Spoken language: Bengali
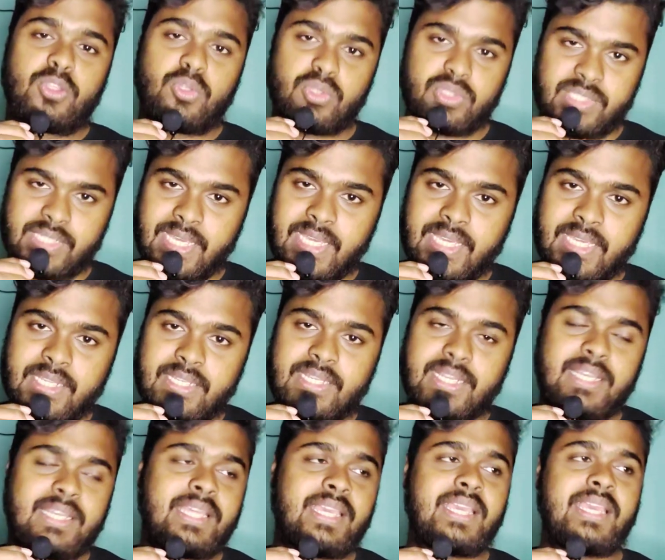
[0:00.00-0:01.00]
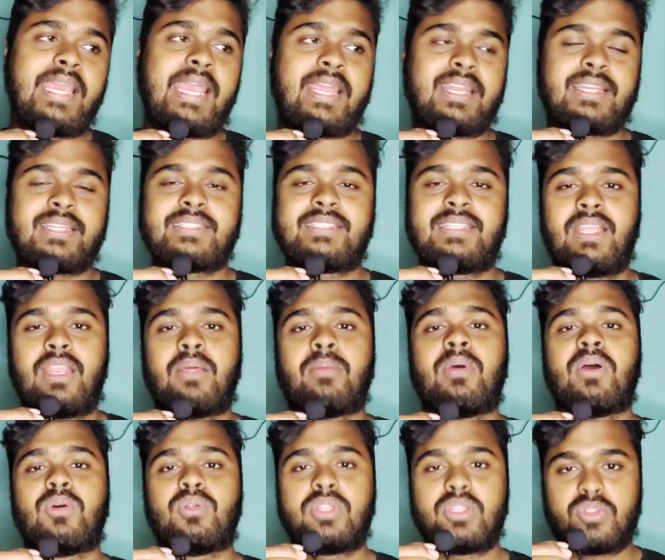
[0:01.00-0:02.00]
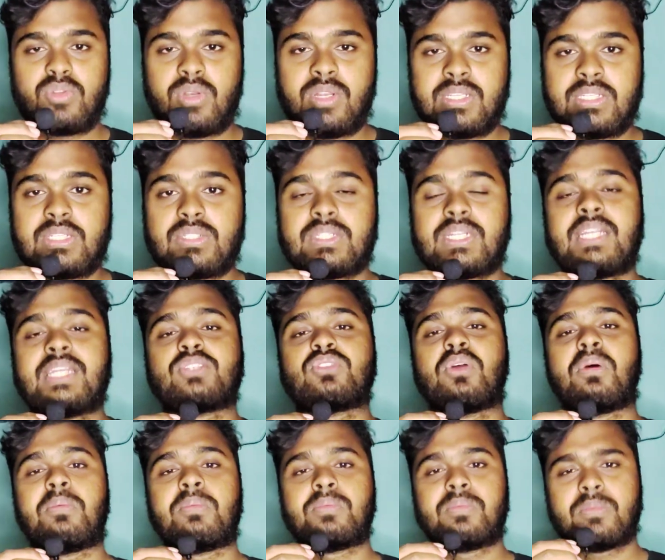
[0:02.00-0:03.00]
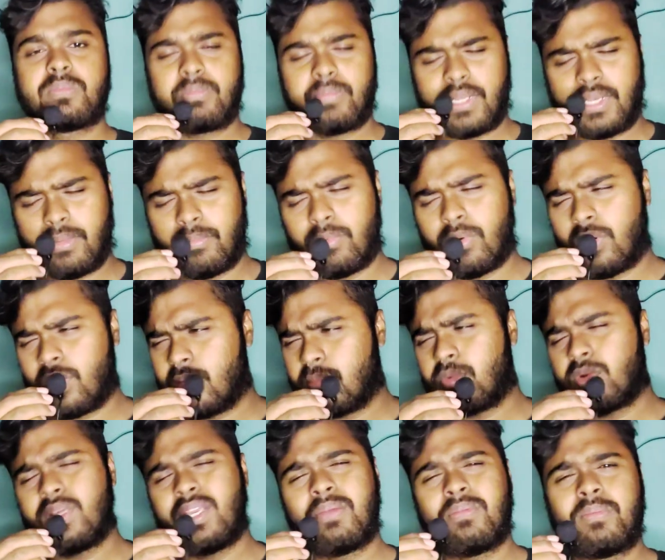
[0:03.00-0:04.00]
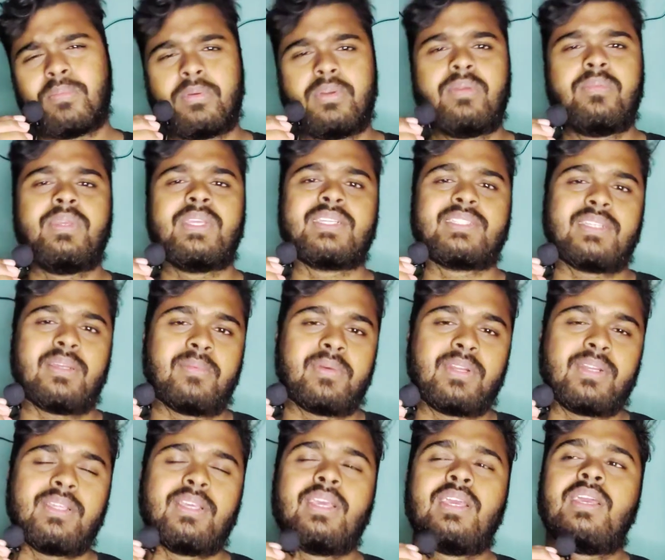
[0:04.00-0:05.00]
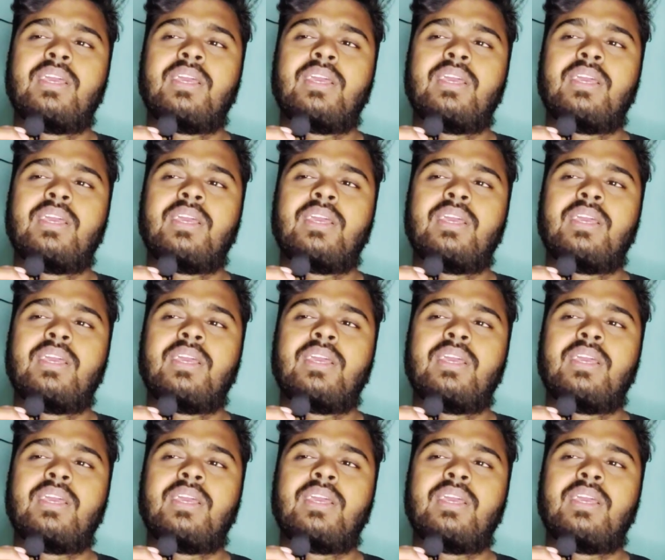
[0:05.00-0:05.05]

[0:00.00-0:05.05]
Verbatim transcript: তো সেইটা নিয়ে একটা সিনেমা হতে চলেছে সেটা সব মানে বরাবরই আমি প্রিভিয়াস আমার